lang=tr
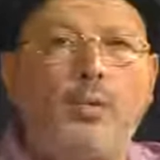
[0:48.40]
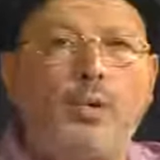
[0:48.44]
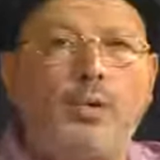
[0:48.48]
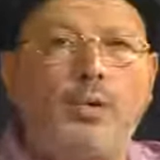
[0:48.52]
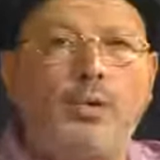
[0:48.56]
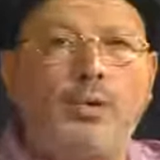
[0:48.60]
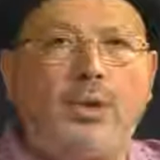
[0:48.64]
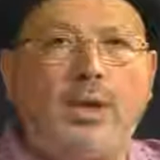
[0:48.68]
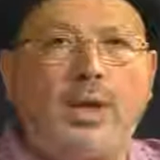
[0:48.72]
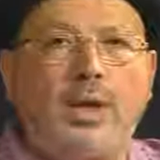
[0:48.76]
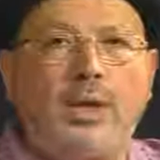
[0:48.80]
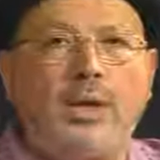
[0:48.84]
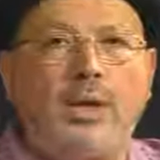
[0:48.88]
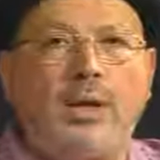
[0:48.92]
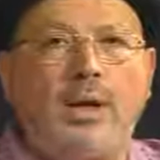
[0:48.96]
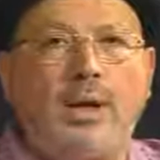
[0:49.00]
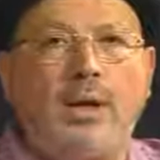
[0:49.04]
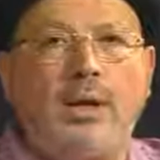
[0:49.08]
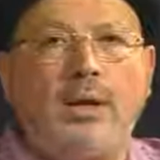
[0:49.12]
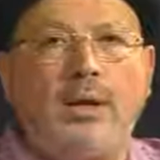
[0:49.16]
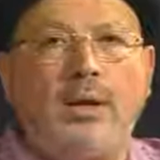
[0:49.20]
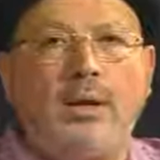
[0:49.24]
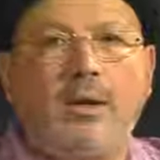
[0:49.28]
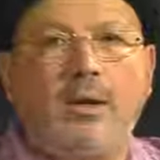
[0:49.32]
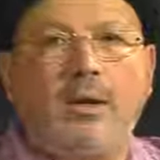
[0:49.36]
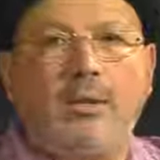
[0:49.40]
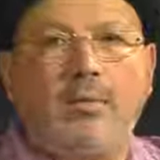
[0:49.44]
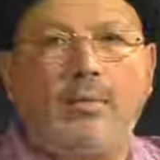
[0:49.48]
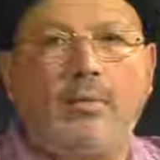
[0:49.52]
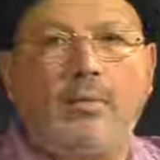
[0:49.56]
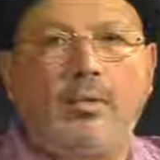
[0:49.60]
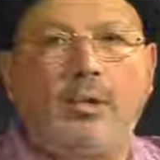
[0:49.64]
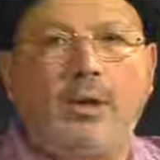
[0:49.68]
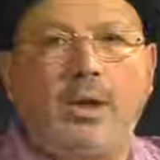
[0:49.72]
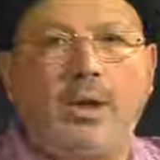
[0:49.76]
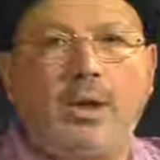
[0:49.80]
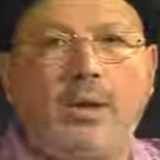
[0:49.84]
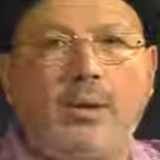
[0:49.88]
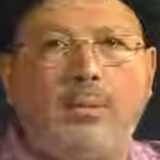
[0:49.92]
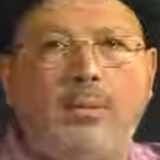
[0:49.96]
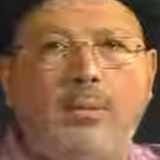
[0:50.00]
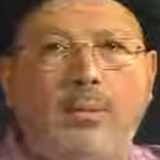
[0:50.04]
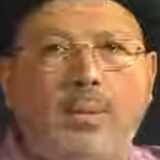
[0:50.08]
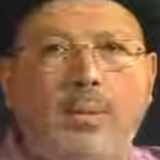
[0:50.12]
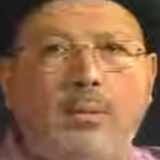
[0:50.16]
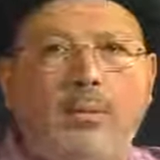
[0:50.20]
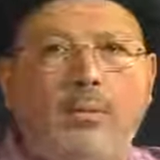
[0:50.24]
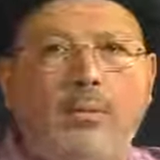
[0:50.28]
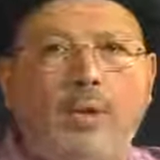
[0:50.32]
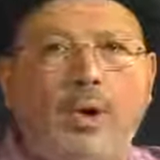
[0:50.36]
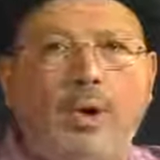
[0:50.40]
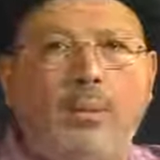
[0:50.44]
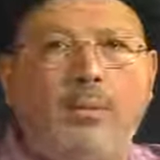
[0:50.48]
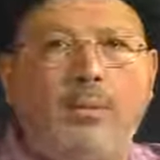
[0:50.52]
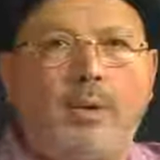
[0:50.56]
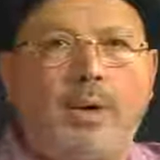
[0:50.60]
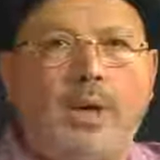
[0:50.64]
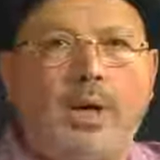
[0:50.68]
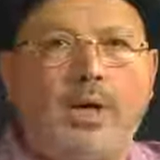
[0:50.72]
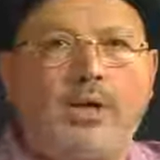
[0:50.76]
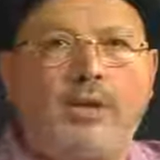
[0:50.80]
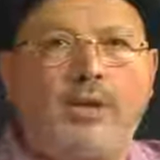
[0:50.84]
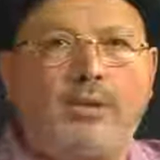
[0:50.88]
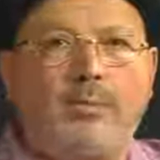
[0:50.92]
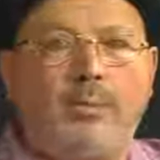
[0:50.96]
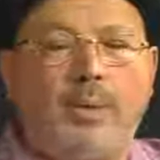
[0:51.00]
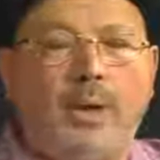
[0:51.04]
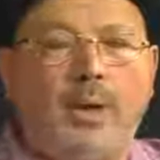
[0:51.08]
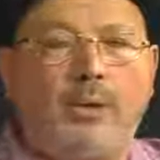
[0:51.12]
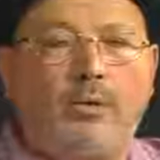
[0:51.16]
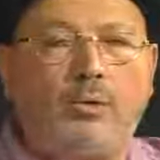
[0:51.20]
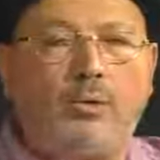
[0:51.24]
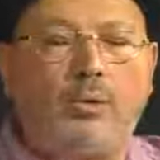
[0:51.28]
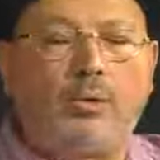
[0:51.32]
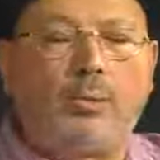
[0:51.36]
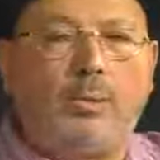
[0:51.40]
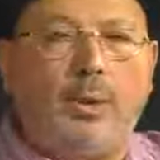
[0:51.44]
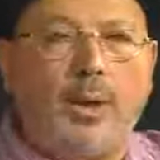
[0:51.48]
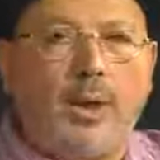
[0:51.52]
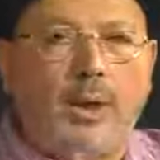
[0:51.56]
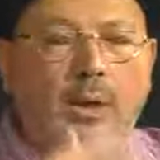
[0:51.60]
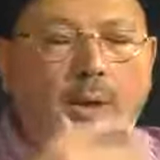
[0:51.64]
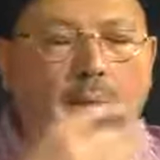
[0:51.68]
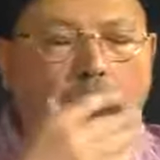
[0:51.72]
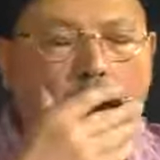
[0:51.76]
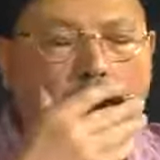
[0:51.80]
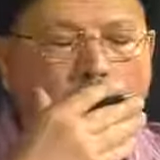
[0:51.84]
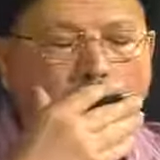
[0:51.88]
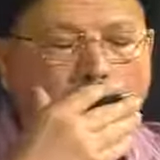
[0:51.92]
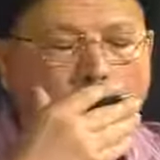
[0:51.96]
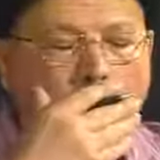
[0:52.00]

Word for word: Bugün de yine muhterem Murabi Raşit Baktürk Bey